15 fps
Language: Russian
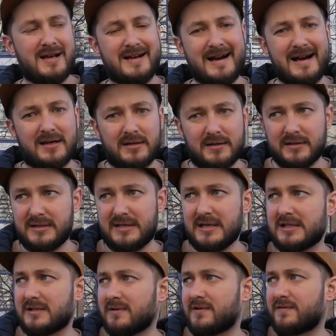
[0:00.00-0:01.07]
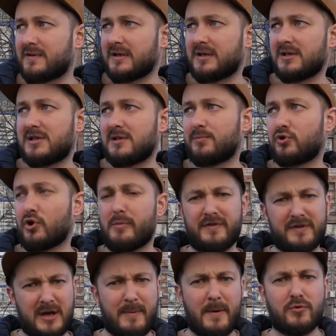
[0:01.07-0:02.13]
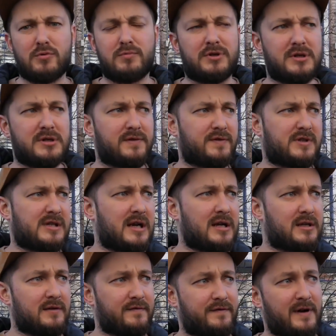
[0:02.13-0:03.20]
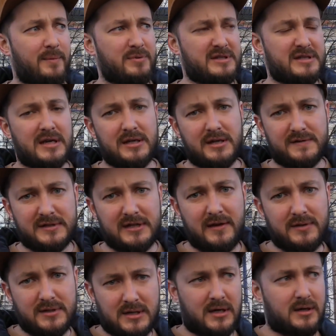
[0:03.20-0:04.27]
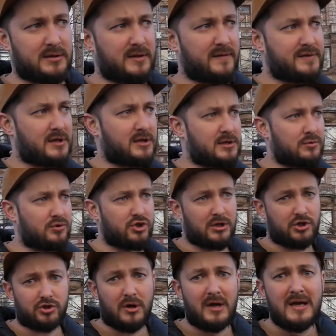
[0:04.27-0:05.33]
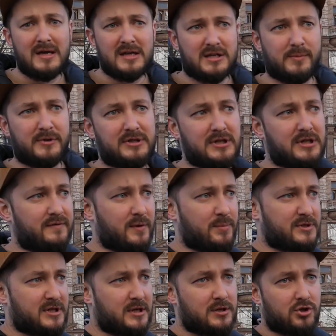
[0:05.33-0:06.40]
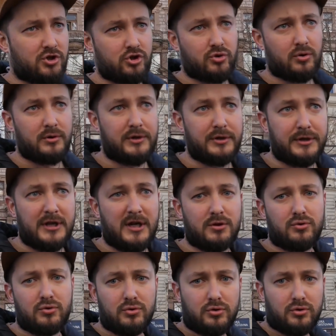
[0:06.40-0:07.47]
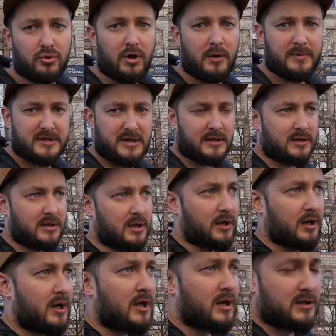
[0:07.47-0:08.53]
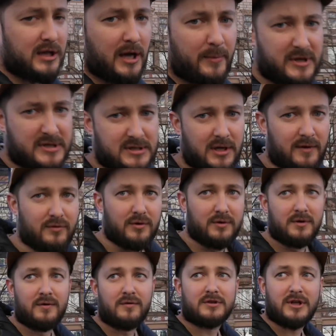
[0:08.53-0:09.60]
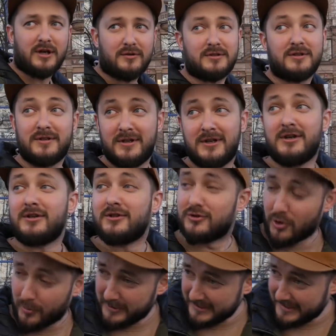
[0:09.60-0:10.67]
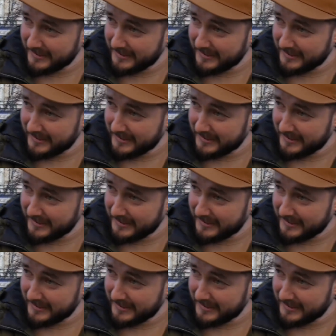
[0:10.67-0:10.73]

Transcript: как действовать, в каких симптомах. Я попробую какие-нибудь официальные в описание вставить, как на всякий случай. Так что смотрите в описании, что найду, то обязательно там оставлю. Вот так вот. Добрый